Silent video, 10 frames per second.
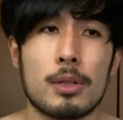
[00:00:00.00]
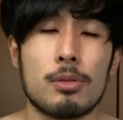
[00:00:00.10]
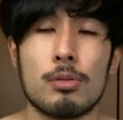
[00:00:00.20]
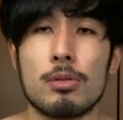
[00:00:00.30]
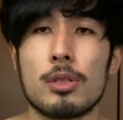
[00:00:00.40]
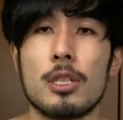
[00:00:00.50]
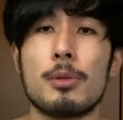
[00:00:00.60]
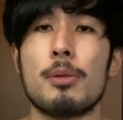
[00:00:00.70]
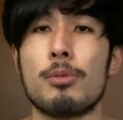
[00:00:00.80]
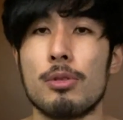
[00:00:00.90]
その好
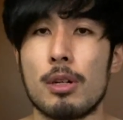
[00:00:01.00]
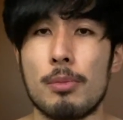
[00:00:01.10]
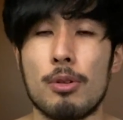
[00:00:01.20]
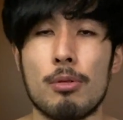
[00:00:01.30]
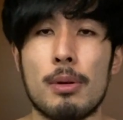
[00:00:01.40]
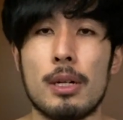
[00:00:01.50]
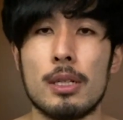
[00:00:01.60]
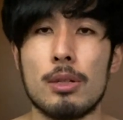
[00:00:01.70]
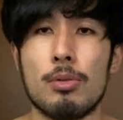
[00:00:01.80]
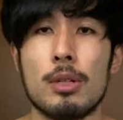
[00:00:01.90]
きなものが目の前
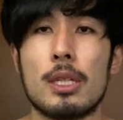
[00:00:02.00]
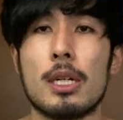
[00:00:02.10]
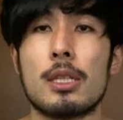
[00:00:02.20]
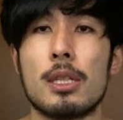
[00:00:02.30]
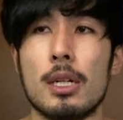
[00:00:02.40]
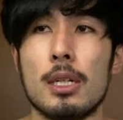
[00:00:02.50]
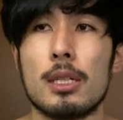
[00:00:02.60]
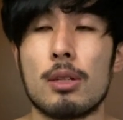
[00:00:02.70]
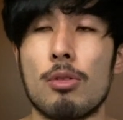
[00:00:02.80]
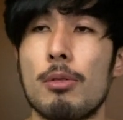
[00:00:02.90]
に置いてあったり、
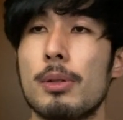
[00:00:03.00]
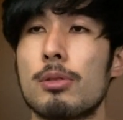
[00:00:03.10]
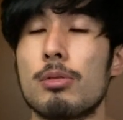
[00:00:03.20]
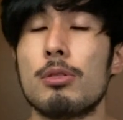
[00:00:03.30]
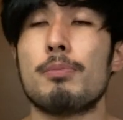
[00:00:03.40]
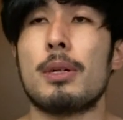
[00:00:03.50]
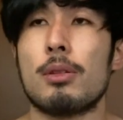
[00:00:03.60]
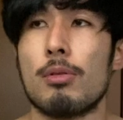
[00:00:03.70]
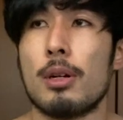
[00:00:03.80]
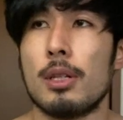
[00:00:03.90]
例えば
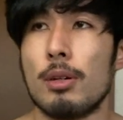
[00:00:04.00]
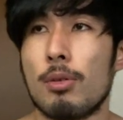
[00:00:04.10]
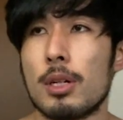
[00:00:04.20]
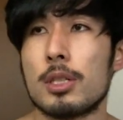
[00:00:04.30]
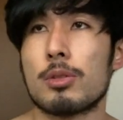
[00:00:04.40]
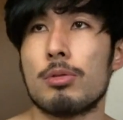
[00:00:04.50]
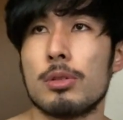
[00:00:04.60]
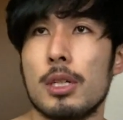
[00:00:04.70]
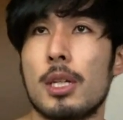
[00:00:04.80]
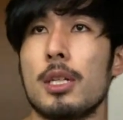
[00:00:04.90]
スーパーとかでお菓子
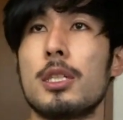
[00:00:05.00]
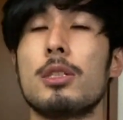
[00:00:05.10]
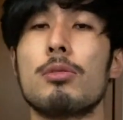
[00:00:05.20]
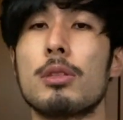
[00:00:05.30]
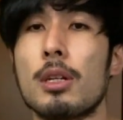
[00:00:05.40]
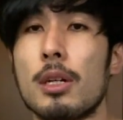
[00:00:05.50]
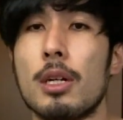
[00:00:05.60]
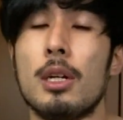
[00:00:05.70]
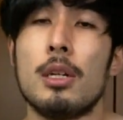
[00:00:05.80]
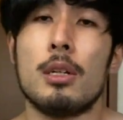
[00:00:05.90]
コーナーに立ち寄った
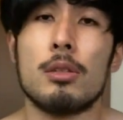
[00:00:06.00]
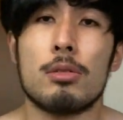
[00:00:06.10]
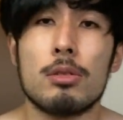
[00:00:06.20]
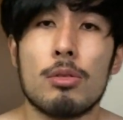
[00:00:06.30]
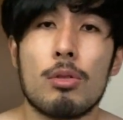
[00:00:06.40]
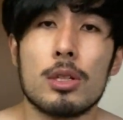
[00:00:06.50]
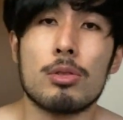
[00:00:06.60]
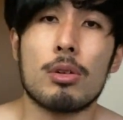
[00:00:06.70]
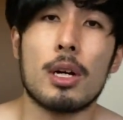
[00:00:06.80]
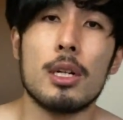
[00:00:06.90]
ら、ついついお菓
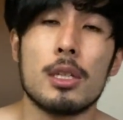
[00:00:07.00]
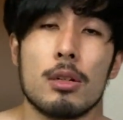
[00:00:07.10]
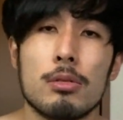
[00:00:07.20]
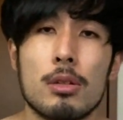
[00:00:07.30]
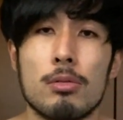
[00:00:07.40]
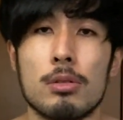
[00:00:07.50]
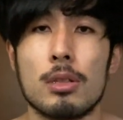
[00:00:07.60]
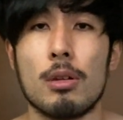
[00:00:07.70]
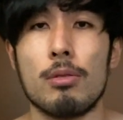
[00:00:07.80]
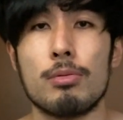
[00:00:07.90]
子を買いたくなるっ
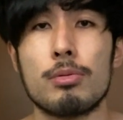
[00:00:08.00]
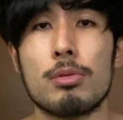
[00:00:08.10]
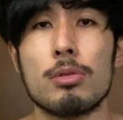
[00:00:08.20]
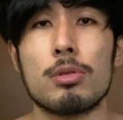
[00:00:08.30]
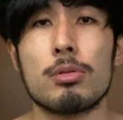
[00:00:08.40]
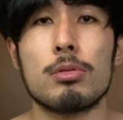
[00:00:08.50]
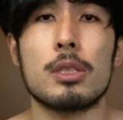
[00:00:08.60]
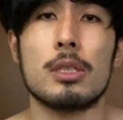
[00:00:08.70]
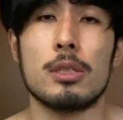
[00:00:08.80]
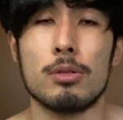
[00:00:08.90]
てのは普通そう
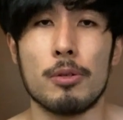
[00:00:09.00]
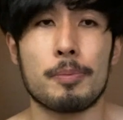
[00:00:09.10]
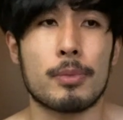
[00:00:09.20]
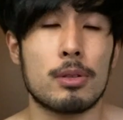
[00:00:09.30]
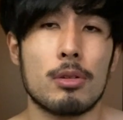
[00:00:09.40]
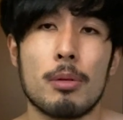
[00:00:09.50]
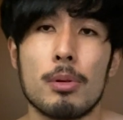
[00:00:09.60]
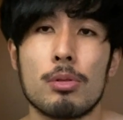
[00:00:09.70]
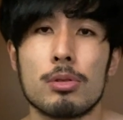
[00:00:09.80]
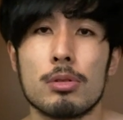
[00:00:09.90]
なんですよ。その
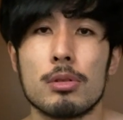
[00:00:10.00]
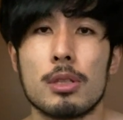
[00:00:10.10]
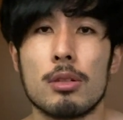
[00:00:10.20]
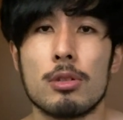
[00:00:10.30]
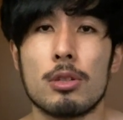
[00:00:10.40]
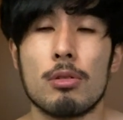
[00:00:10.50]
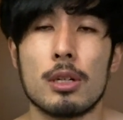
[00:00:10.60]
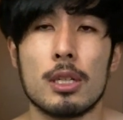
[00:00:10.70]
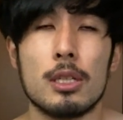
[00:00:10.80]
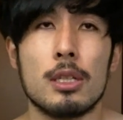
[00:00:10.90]
タバコ吸ってる人
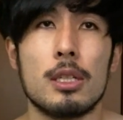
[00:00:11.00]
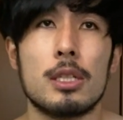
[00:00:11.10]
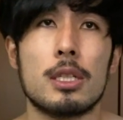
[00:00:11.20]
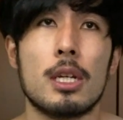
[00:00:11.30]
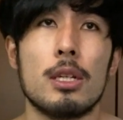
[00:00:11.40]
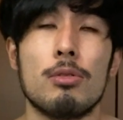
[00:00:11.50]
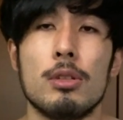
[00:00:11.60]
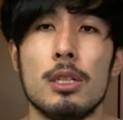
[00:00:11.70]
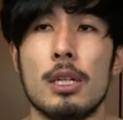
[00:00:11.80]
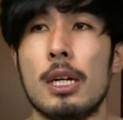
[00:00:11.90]
が禁煙したいの
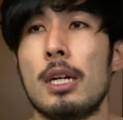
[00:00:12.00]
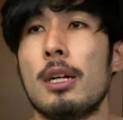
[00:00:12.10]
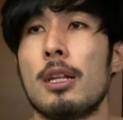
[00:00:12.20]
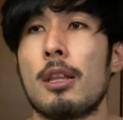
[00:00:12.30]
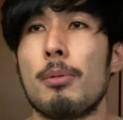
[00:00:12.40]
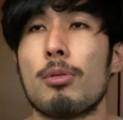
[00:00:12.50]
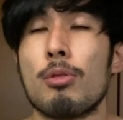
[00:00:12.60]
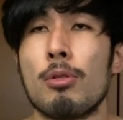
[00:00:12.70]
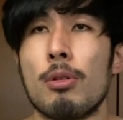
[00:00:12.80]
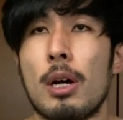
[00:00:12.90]
に、
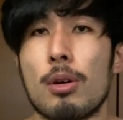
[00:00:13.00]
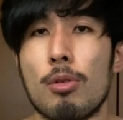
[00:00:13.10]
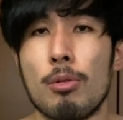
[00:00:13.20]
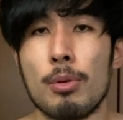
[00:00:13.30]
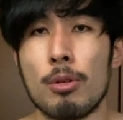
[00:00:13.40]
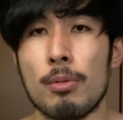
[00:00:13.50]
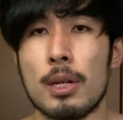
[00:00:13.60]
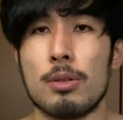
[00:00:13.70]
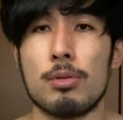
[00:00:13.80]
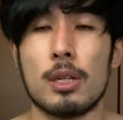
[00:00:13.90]
タバコの箱を目の
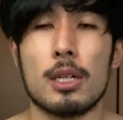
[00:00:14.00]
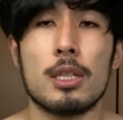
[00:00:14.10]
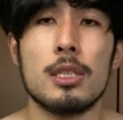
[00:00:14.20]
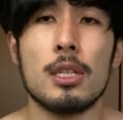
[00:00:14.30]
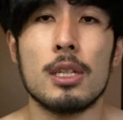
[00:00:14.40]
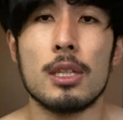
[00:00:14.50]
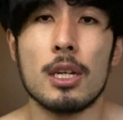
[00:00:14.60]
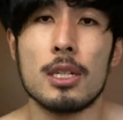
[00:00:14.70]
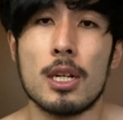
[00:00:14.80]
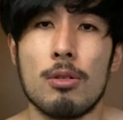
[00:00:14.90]
前に置いたら禁煙
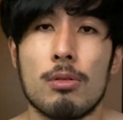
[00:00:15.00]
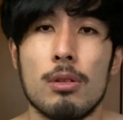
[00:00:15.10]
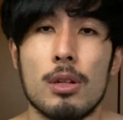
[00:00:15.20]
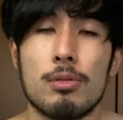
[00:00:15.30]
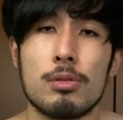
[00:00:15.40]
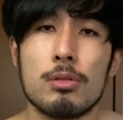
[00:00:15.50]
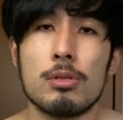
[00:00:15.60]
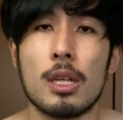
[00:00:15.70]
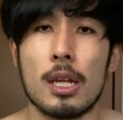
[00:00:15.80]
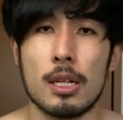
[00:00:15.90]
できないのってのは普
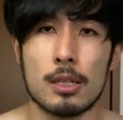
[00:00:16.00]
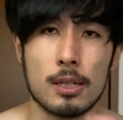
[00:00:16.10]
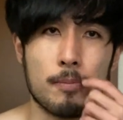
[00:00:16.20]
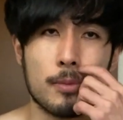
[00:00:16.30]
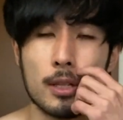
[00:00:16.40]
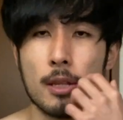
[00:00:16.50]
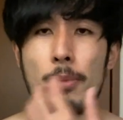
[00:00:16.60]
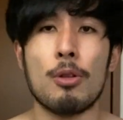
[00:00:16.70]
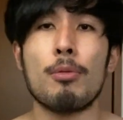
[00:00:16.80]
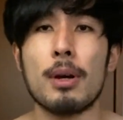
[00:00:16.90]
通じゃないですか。だって
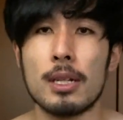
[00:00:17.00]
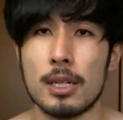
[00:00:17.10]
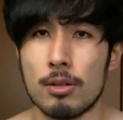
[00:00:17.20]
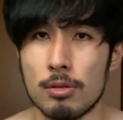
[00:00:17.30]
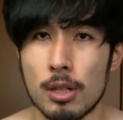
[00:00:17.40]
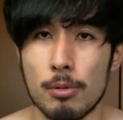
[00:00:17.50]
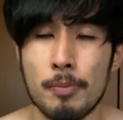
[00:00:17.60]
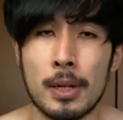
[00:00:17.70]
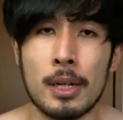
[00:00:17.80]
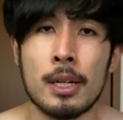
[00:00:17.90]
目の前にあるんだも
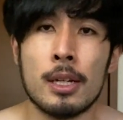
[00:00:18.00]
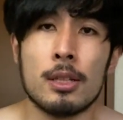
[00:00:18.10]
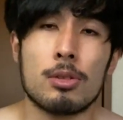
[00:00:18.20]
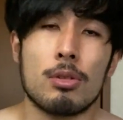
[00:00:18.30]
ん。